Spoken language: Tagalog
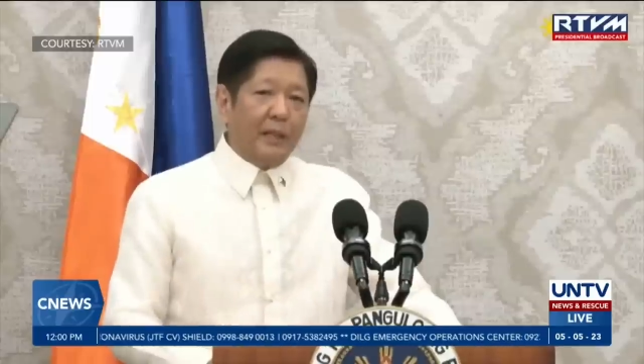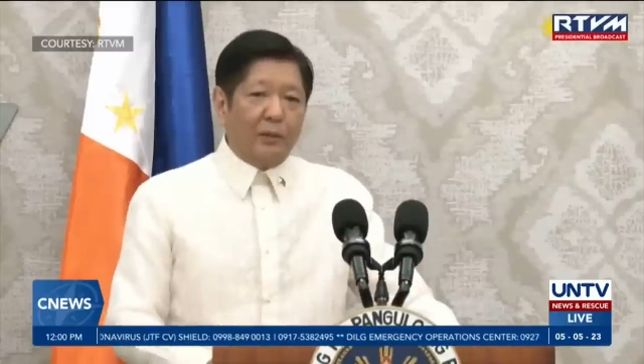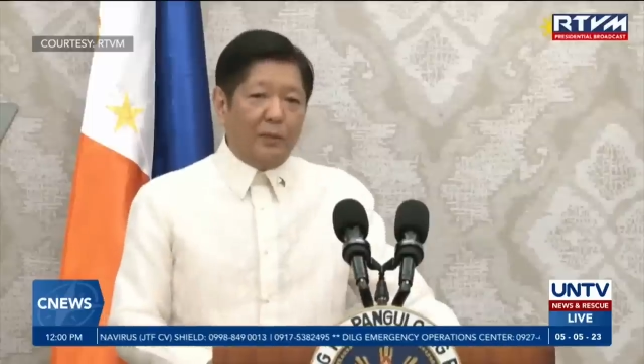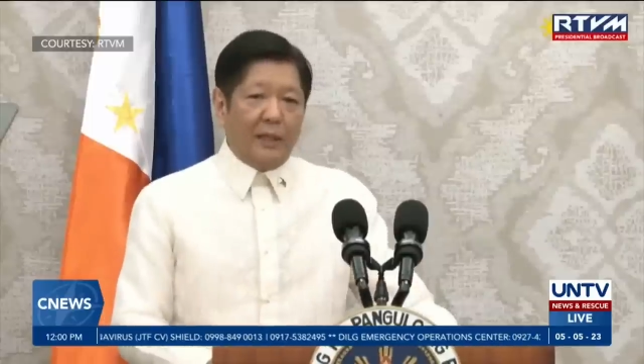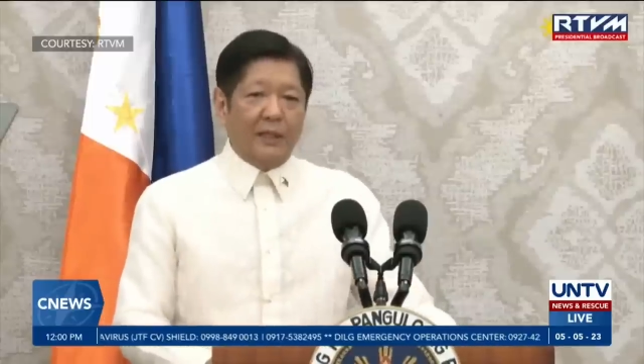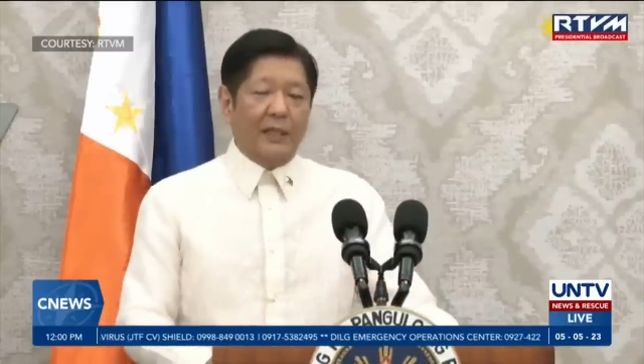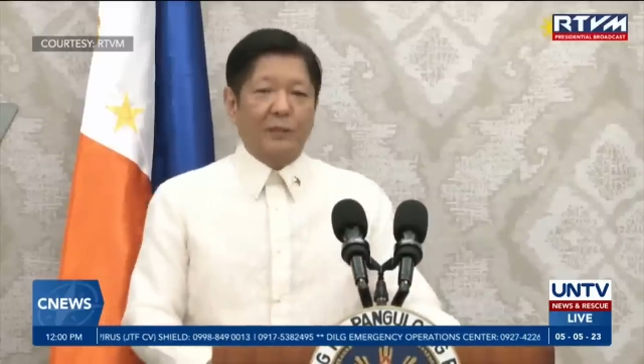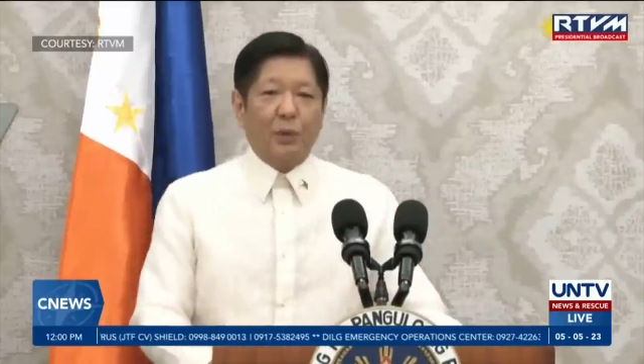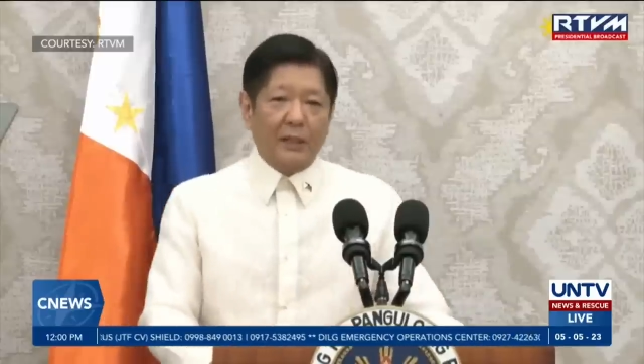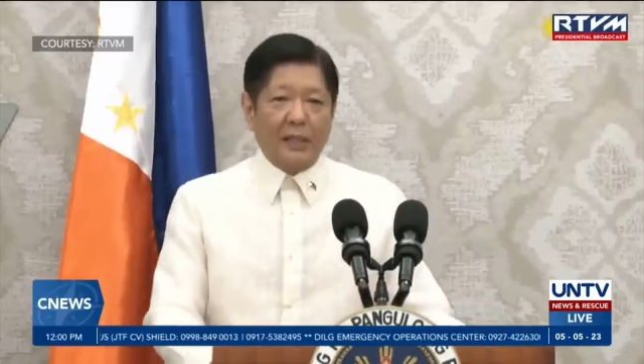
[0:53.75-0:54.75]
wag,
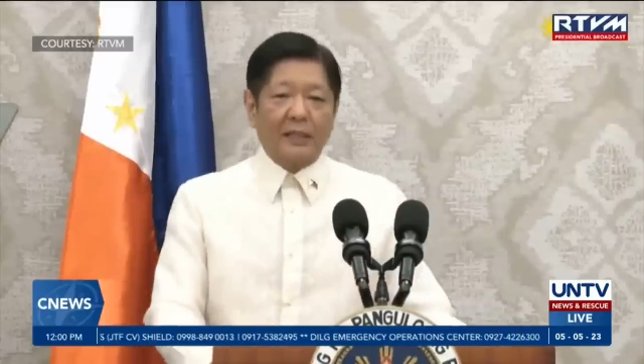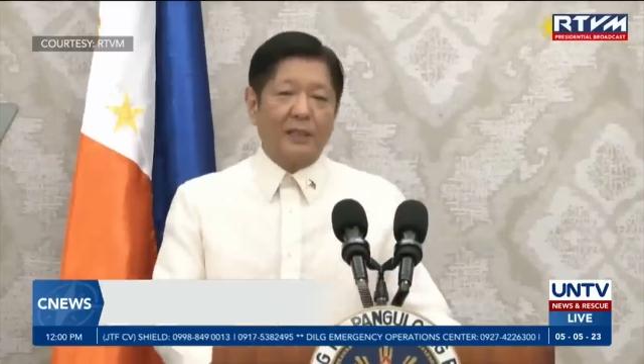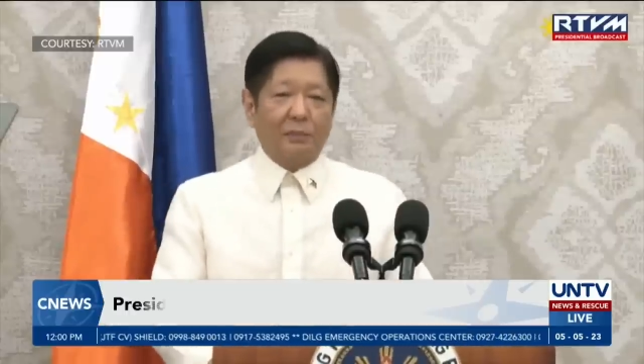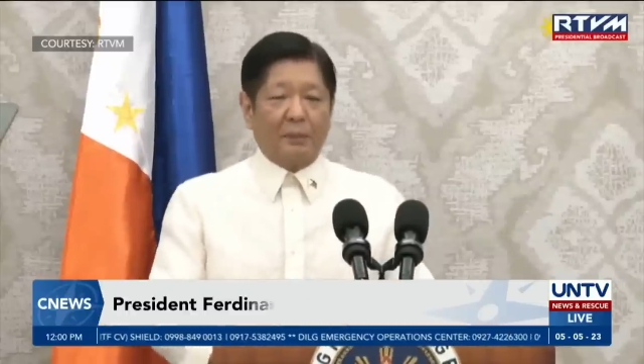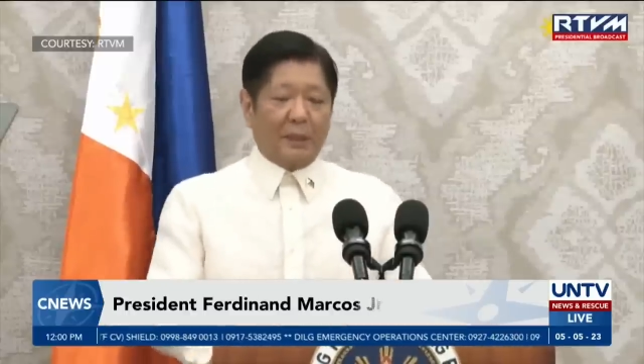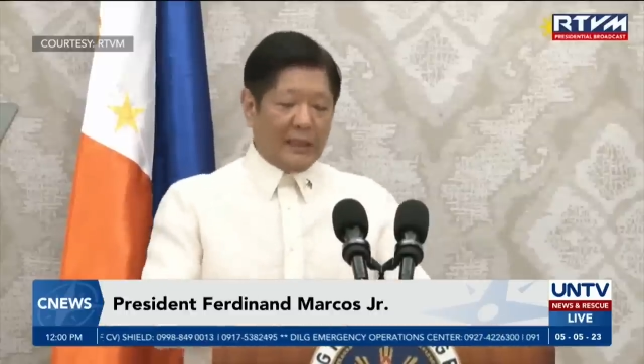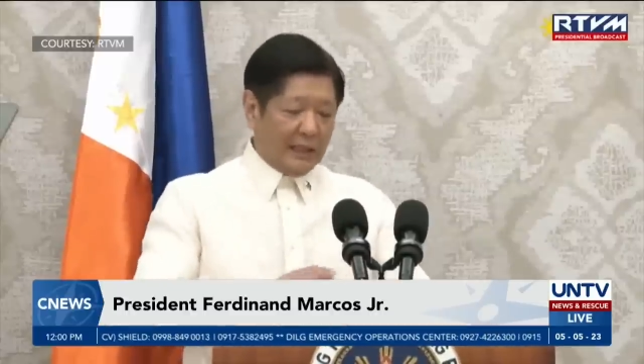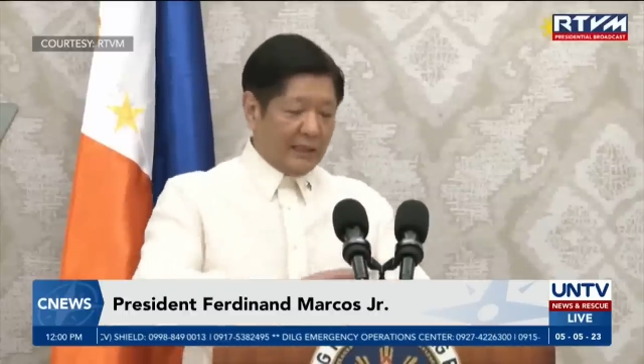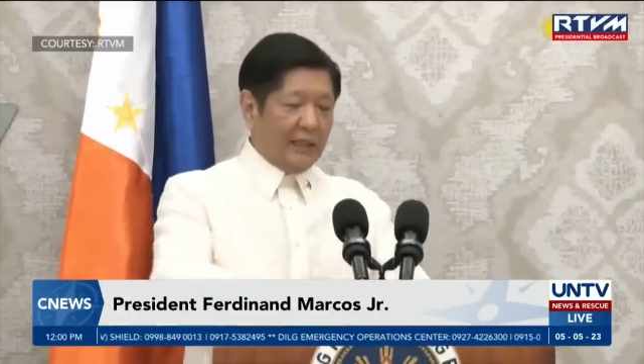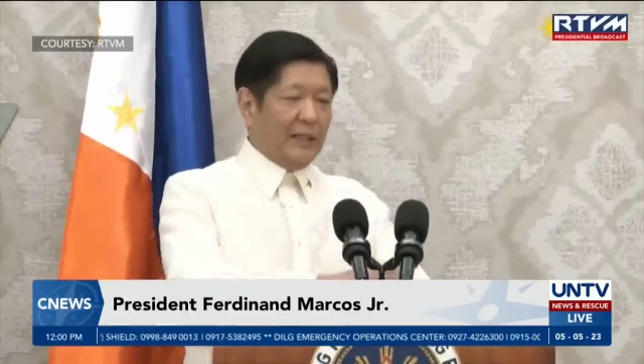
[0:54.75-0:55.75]
wag natin
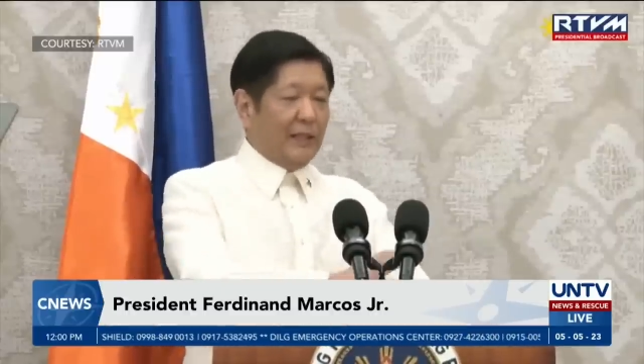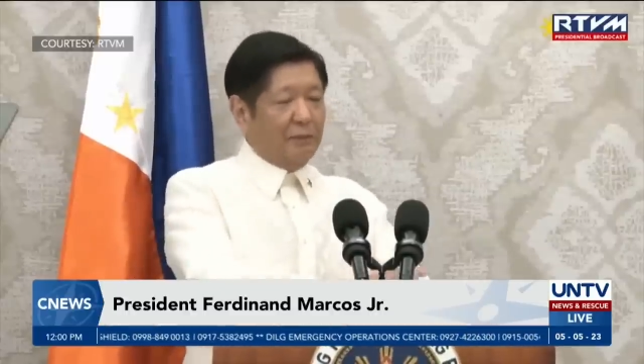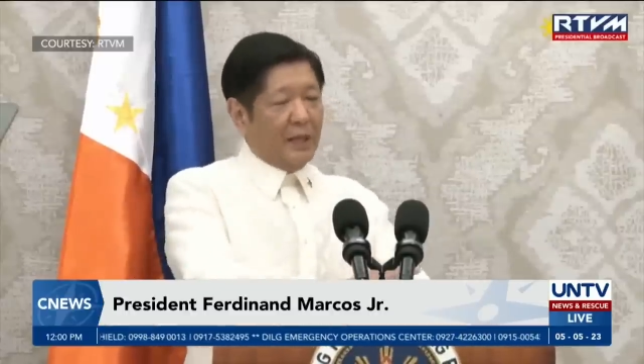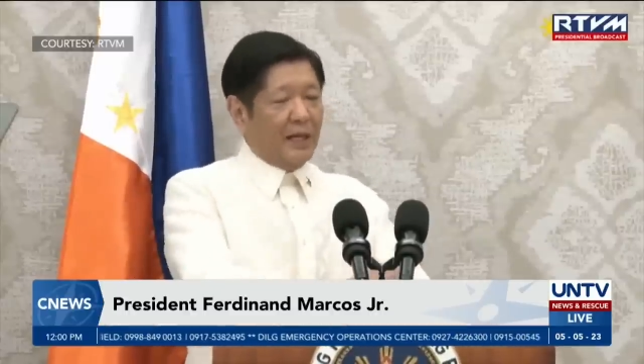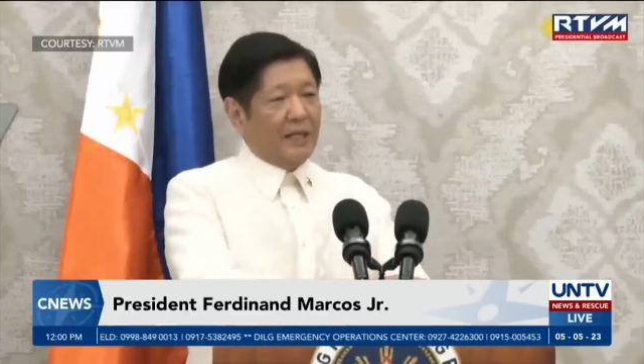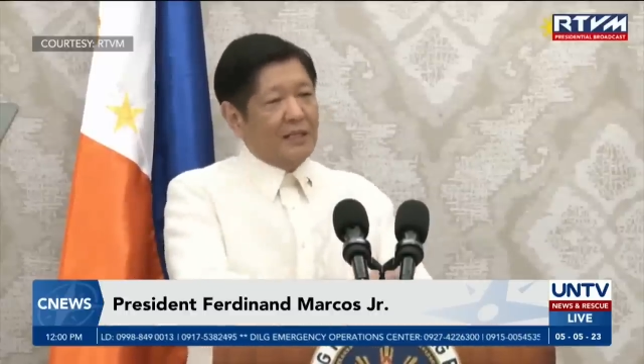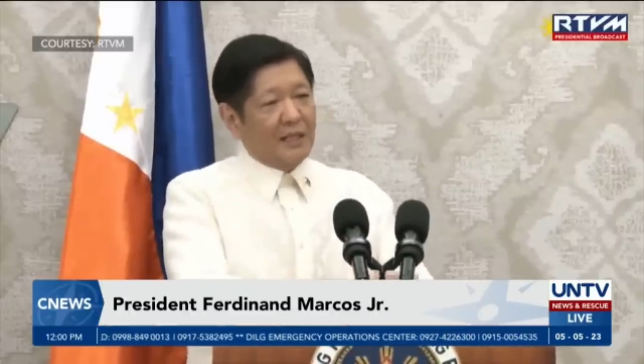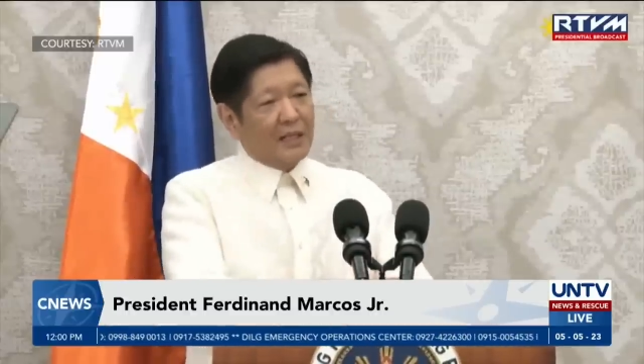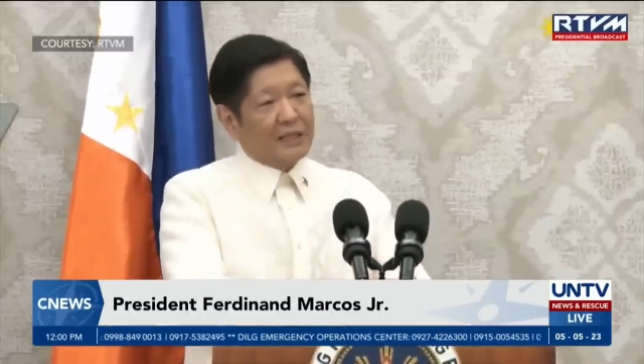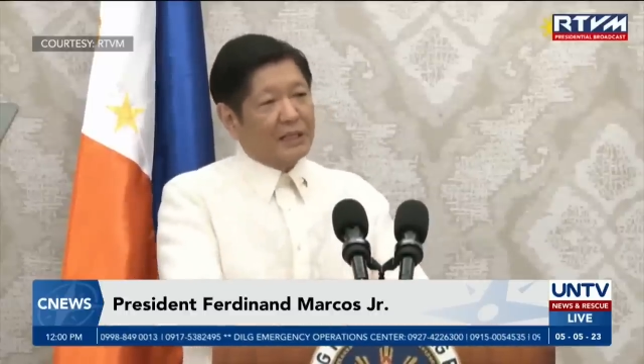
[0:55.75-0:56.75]
mamaliitin yung mga ganyang
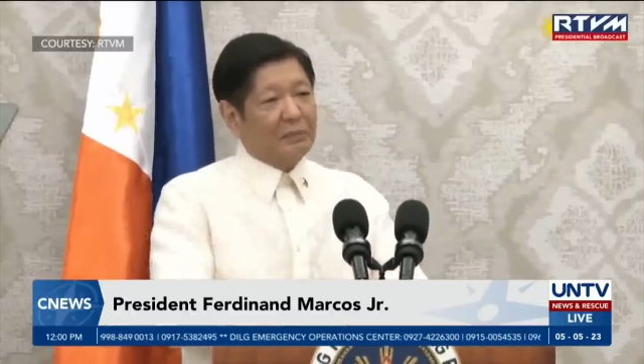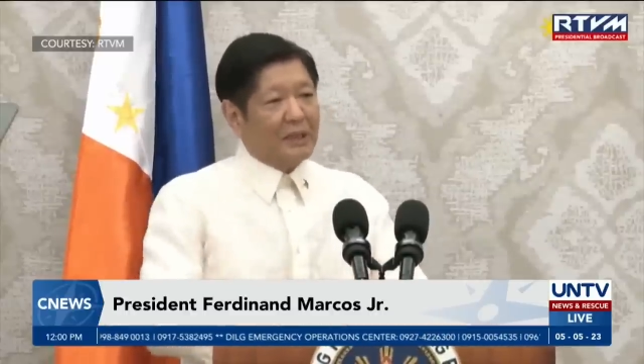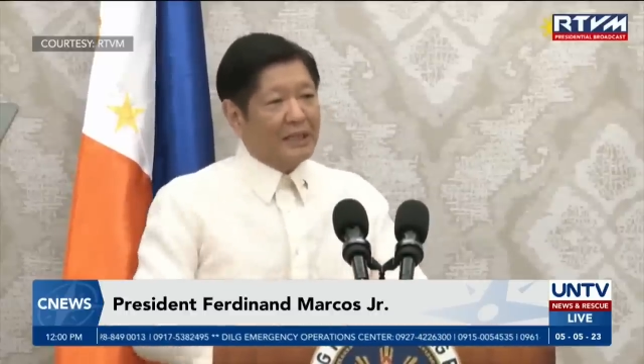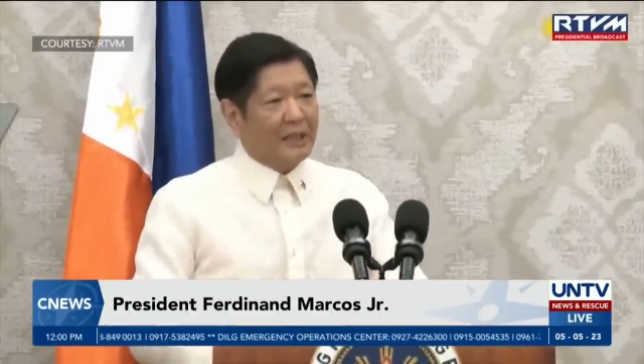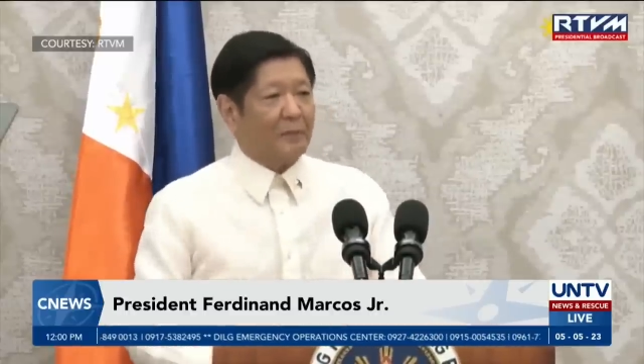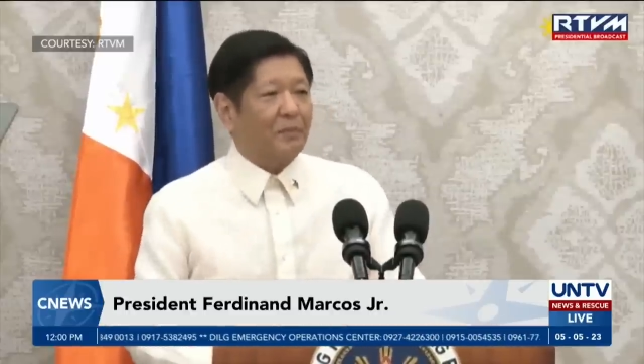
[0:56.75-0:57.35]
klaseng meeting